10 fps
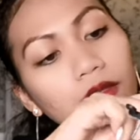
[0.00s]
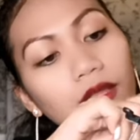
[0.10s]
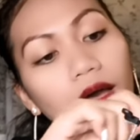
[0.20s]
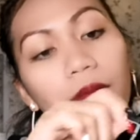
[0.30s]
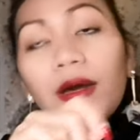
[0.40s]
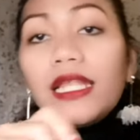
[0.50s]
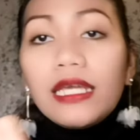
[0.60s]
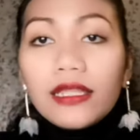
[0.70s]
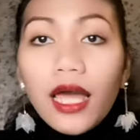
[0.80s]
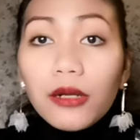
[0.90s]
na
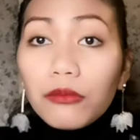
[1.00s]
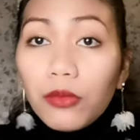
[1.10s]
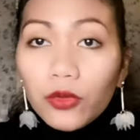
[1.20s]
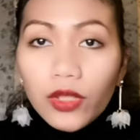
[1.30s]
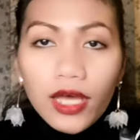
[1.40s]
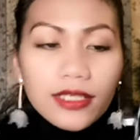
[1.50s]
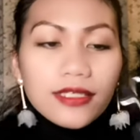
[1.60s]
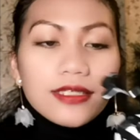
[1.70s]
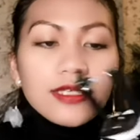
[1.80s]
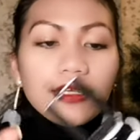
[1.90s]
maliit ang
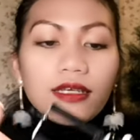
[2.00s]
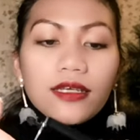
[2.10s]
butas.